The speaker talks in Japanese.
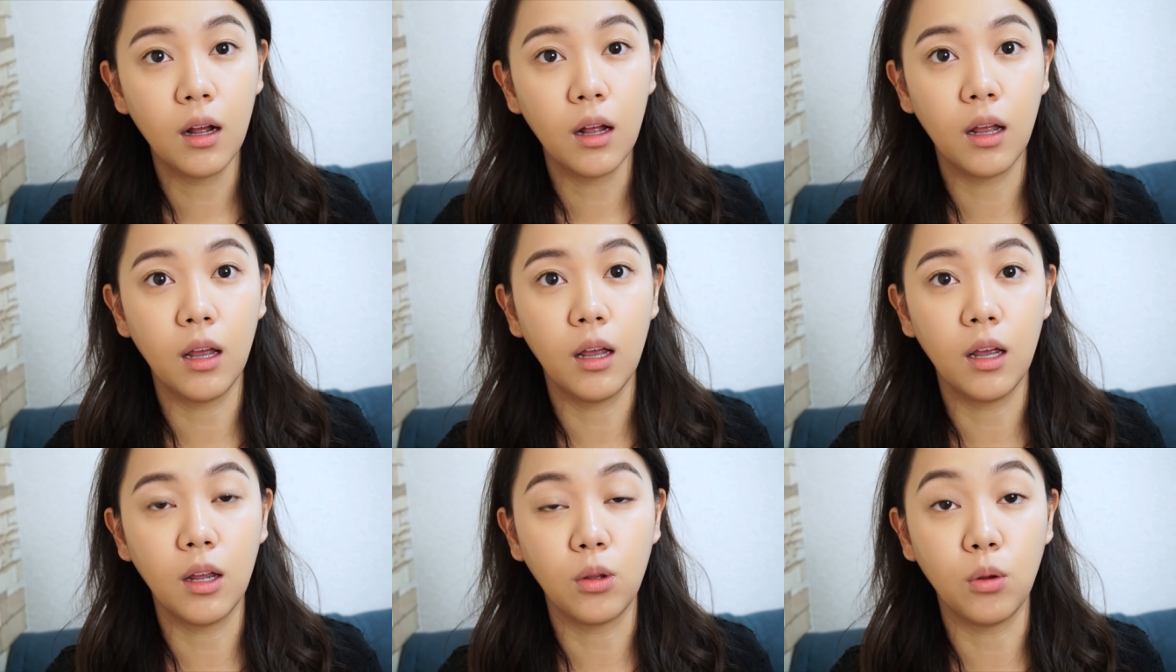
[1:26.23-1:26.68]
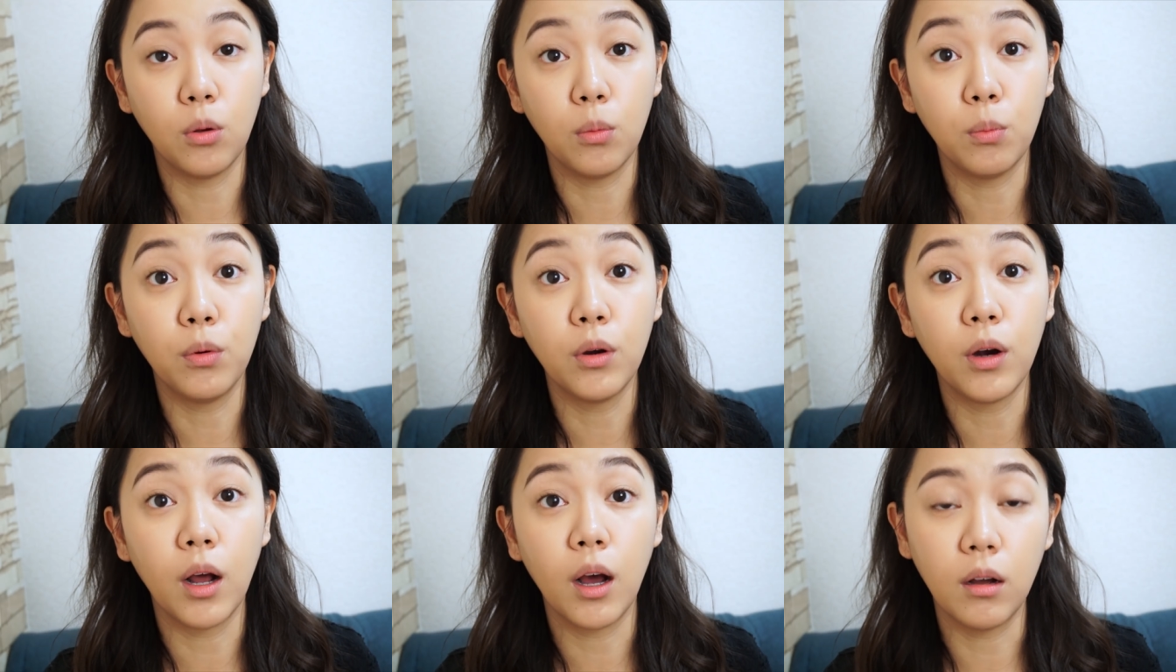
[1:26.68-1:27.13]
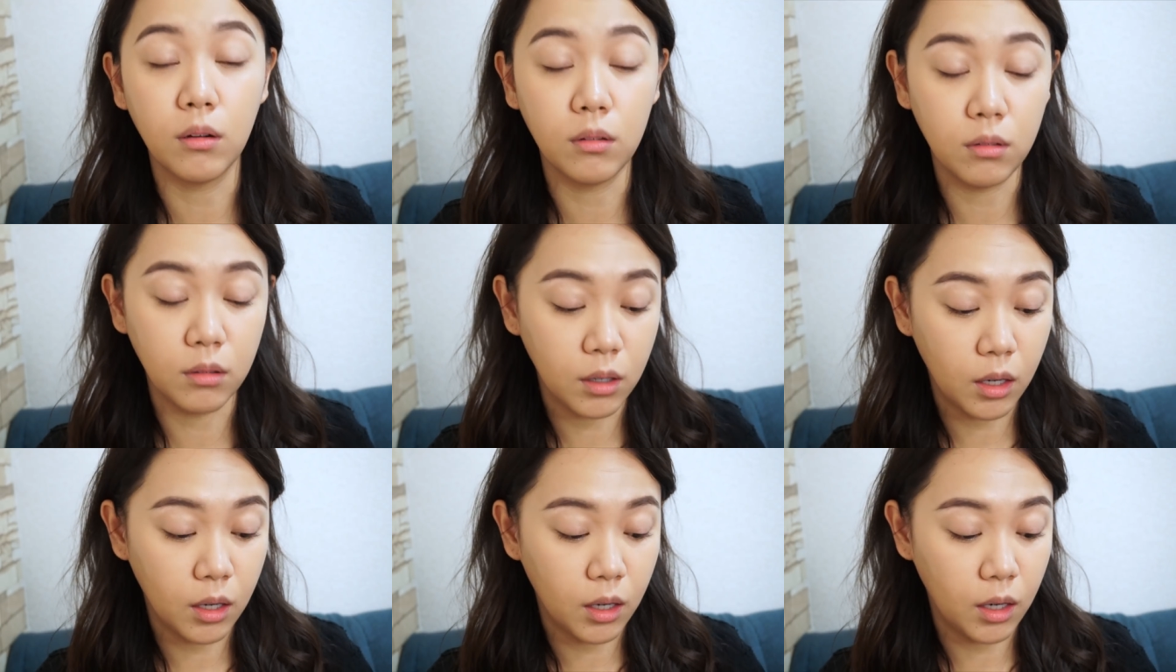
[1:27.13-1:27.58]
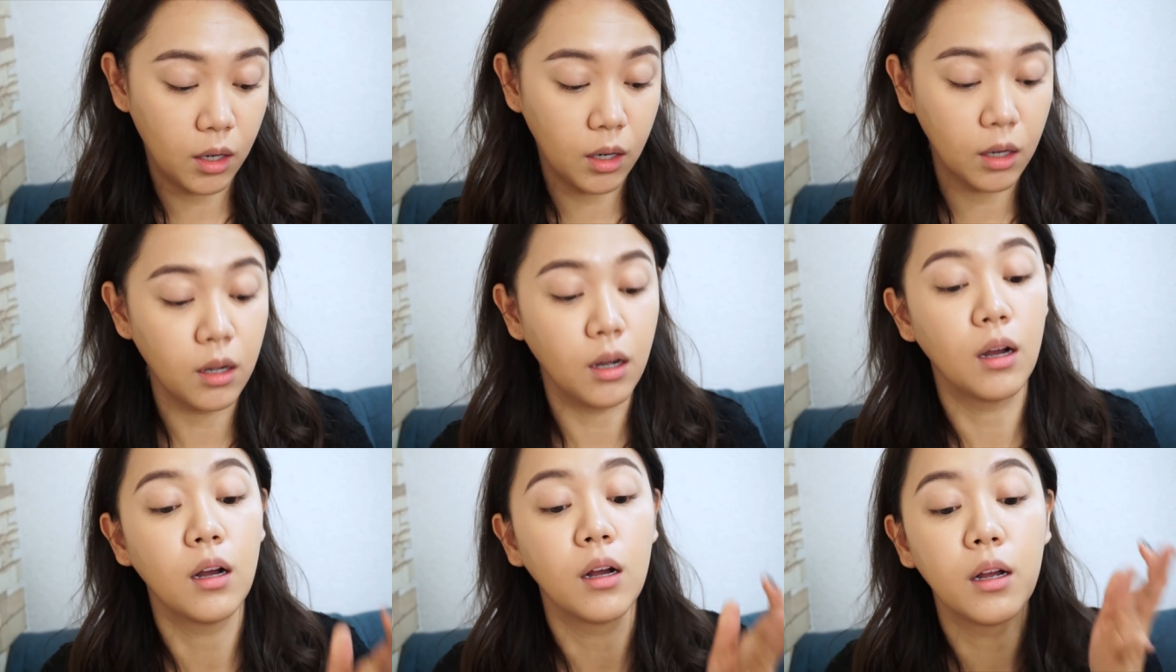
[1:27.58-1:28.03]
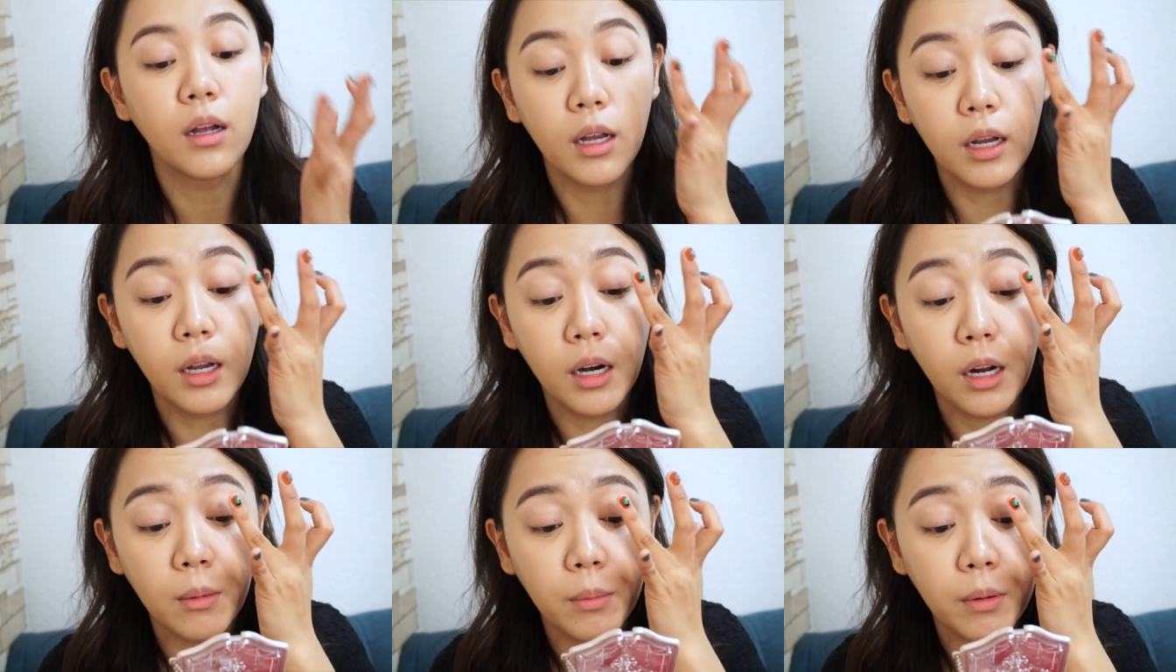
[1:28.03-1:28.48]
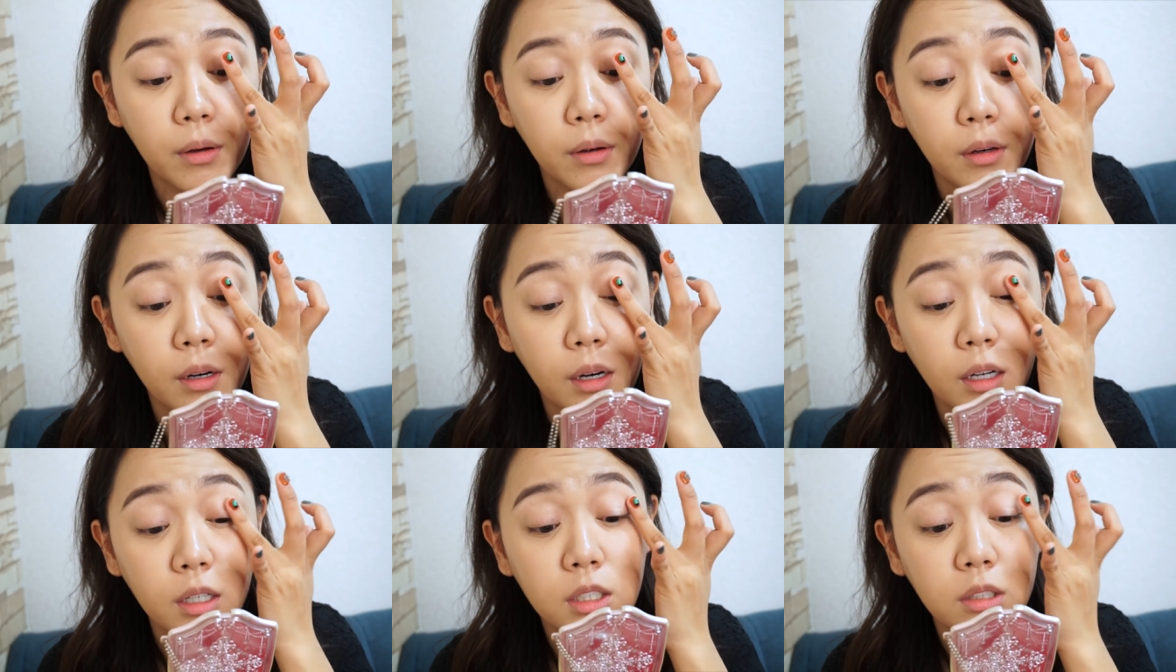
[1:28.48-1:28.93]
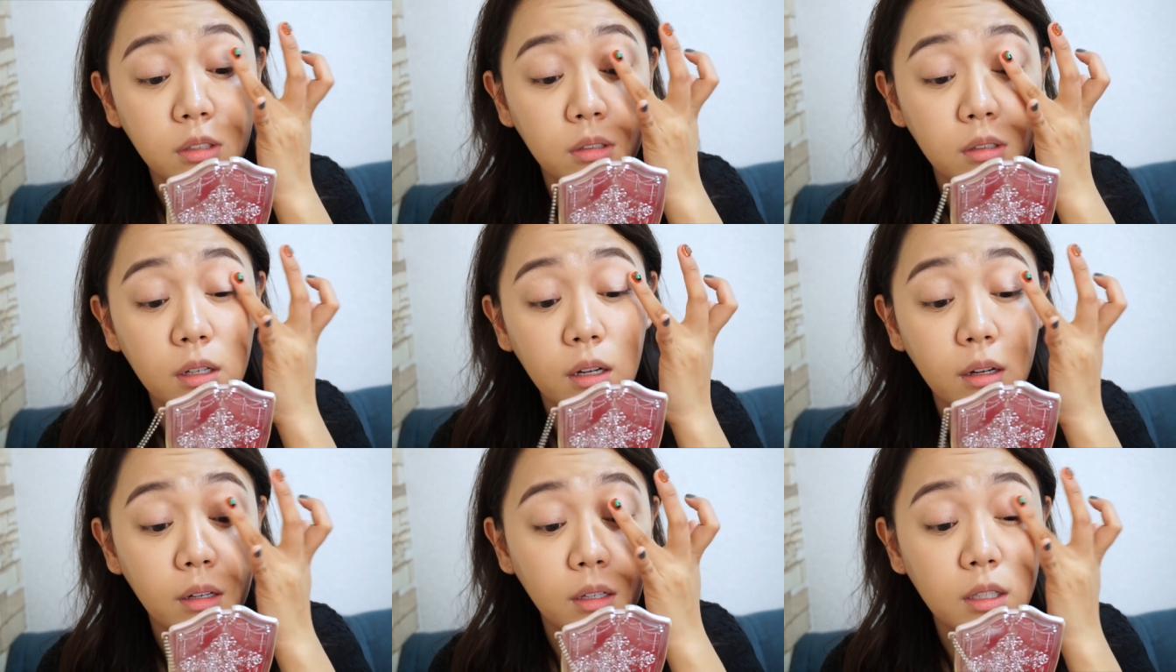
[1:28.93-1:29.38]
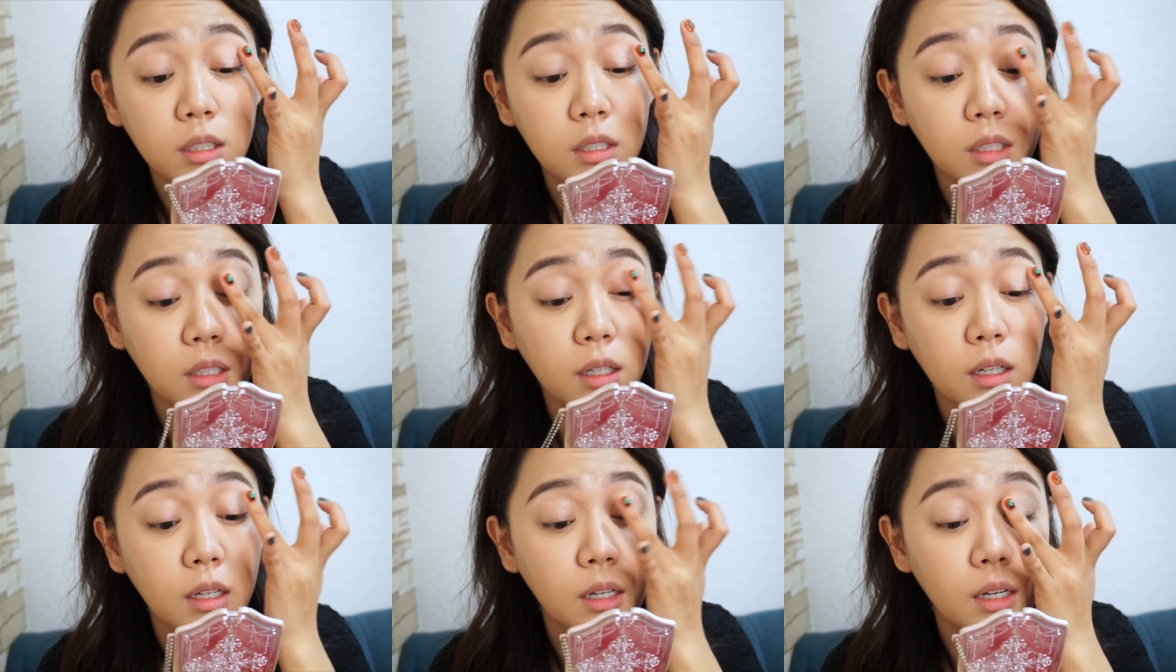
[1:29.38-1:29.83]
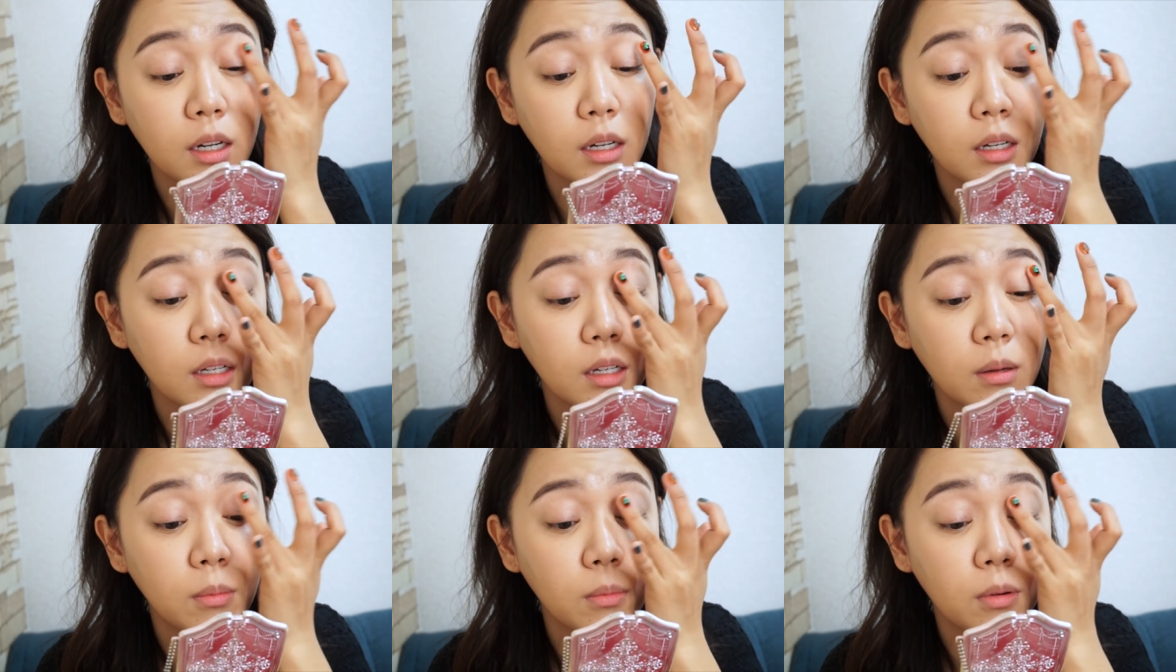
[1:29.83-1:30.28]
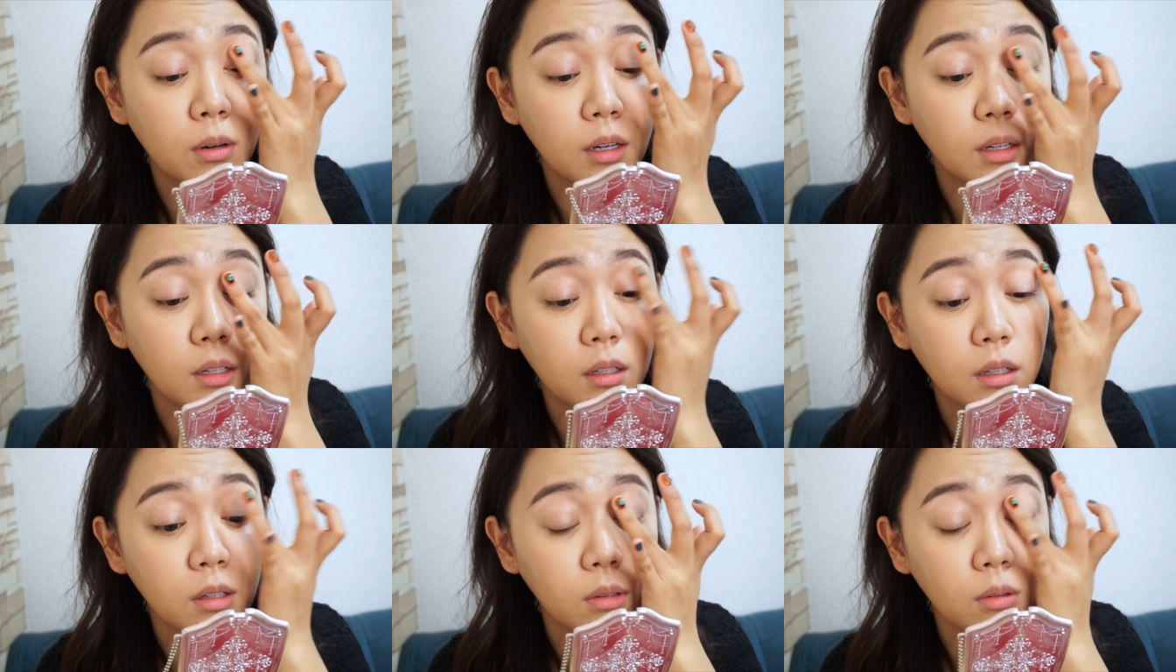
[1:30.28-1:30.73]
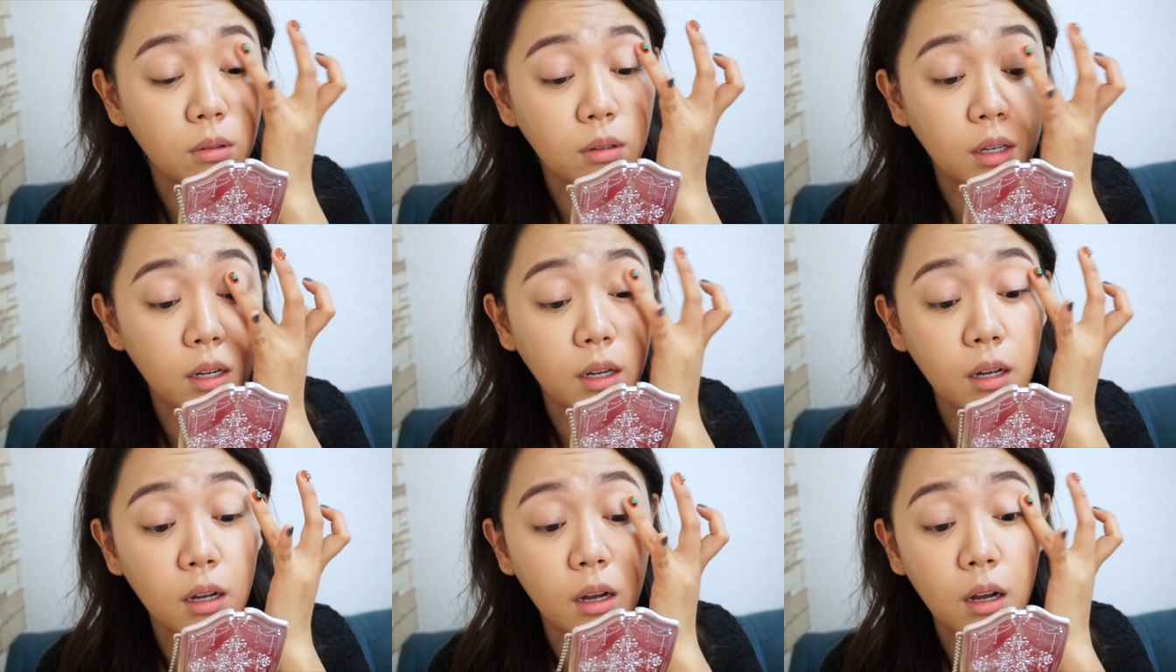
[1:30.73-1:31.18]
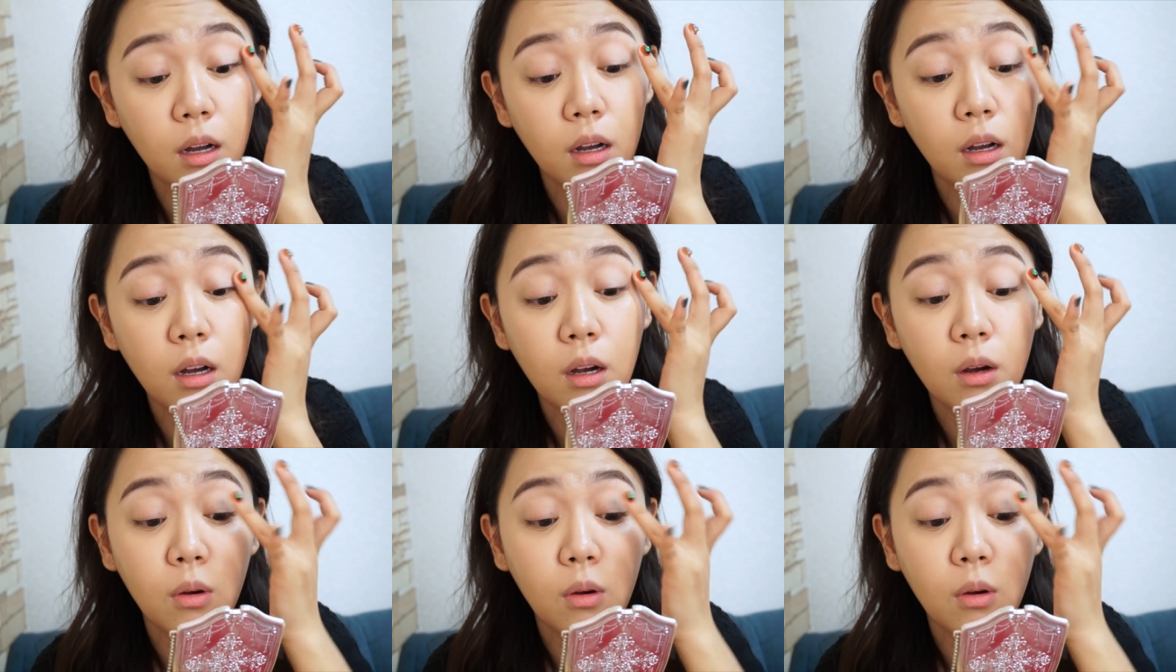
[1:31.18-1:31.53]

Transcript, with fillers: えっ、ー、と、ブラウンカラーが選べるらしくて、私が選んでもらった時が、